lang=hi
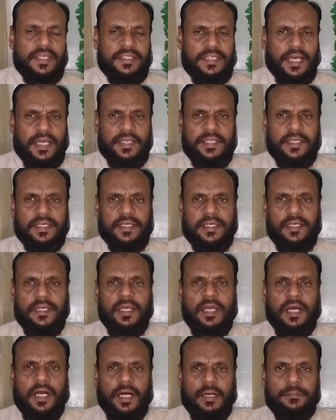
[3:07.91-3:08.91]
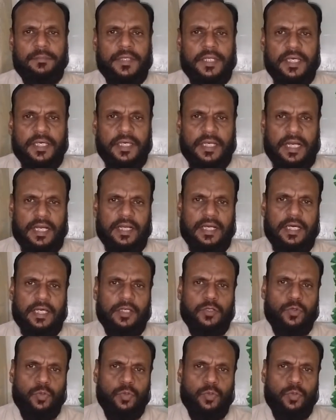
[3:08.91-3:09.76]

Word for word: यानी कि हमने अगर